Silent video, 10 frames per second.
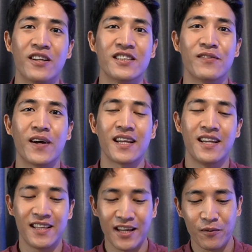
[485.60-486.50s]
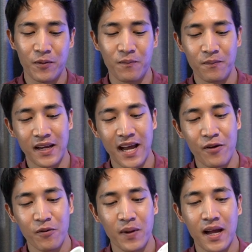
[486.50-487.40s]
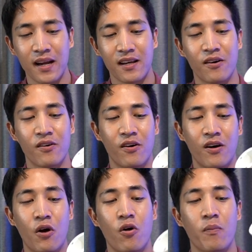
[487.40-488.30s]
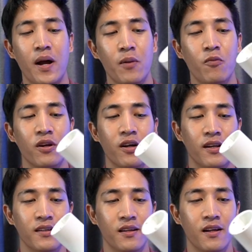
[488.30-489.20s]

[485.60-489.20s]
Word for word: อนใช่ไหมแต่ที่จริงมันง่ายมากๆ เดี๋ยวขอเอาออกมาให้หมดก่อน